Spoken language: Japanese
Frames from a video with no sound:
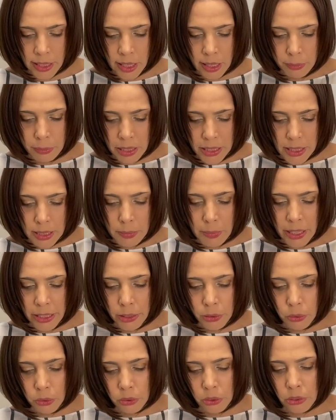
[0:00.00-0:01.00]
まあ、つま
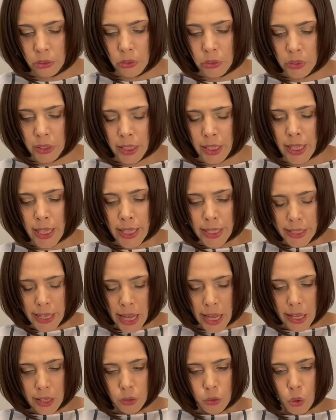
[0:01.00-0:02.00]
りこのように
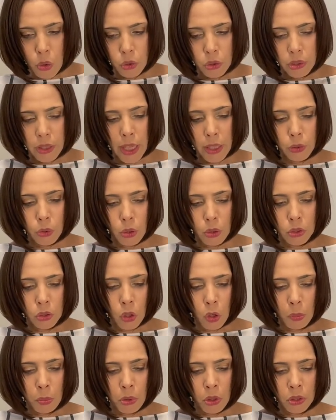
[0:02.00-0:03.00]
韓国がドル
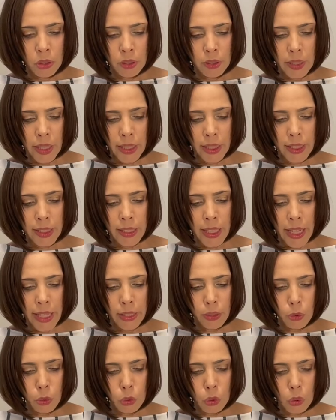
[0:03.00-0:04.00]
を持っていな
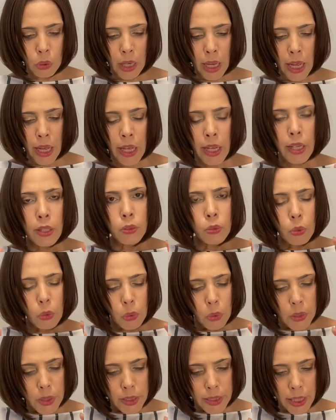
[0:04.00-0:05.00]
いことが
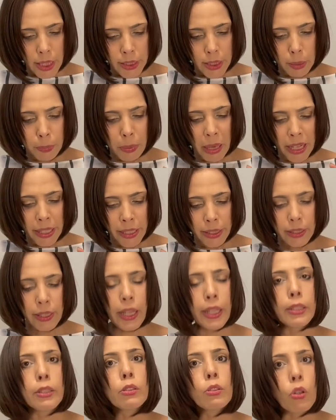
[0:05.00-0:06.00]
投資家にバレ
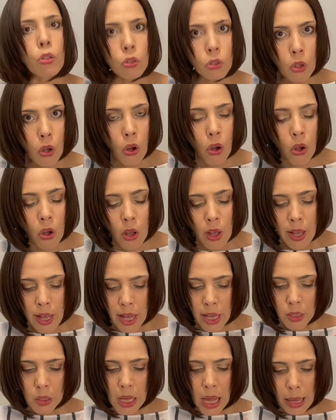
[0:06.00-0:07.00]
ているのと、
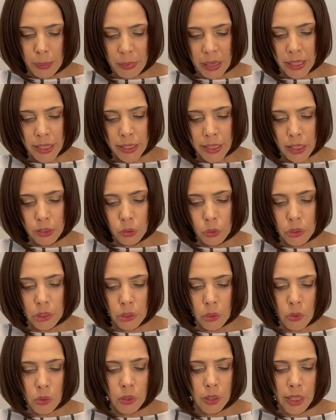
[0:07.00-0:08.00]
あとアメリカと
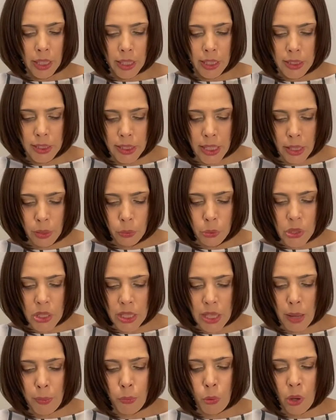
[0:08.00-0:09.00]
日本から支援を
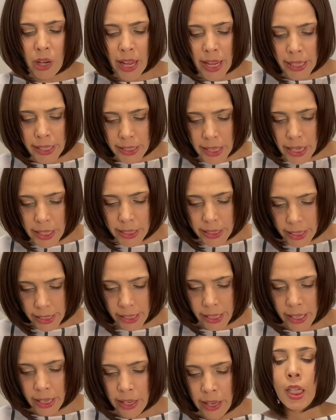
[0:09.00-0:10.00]
してもらえないか
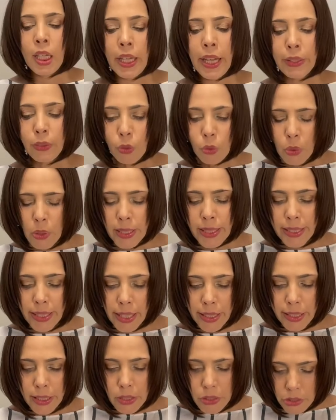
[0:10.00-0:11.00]
ら、投資
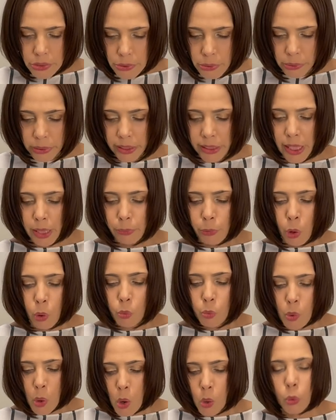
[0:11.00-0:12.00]
家が強気で
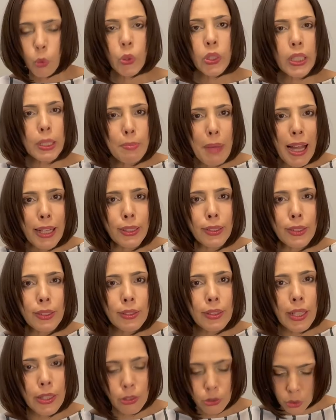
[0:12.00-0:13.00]
ウォンを売りまくっ
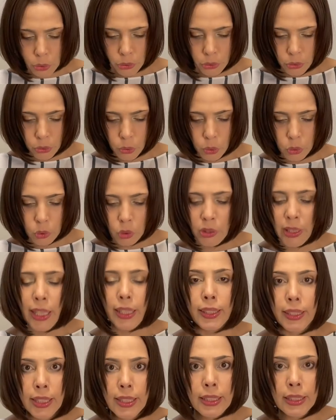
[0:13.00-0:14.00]
ているということな
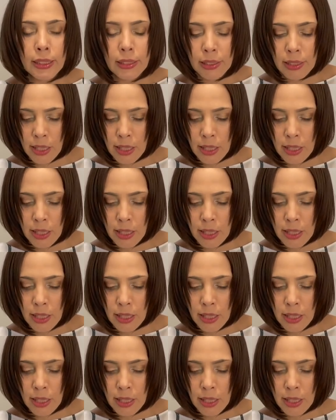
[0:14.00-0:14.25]
んです。